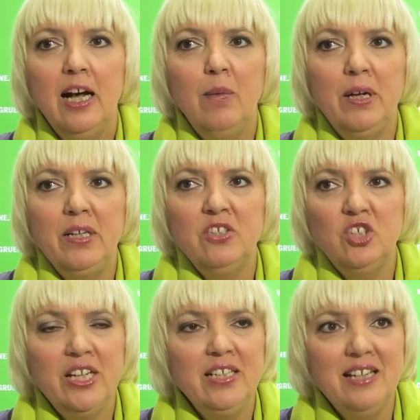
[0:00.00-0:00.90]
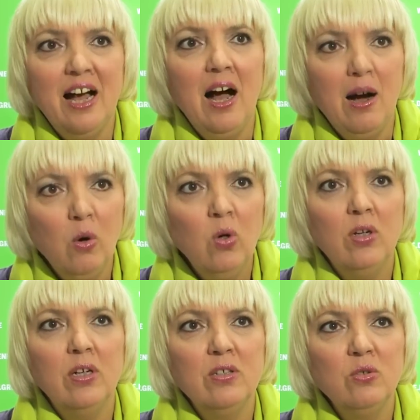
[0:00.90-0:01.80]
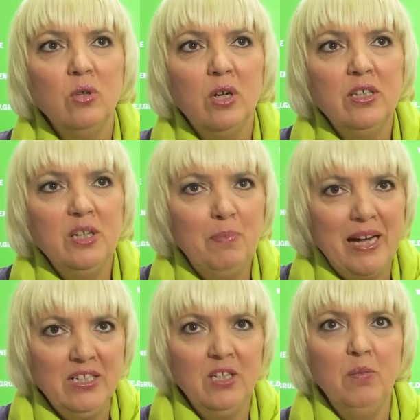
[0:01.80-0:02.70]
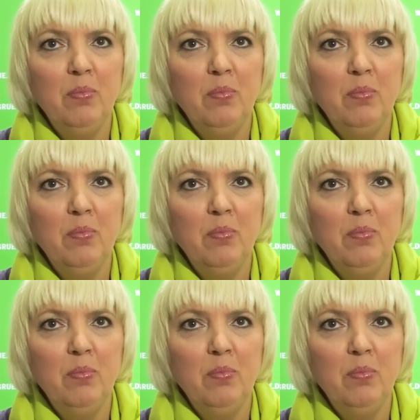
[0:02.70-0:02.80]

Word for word: Aber es steht ja auch äh, zur Debatte,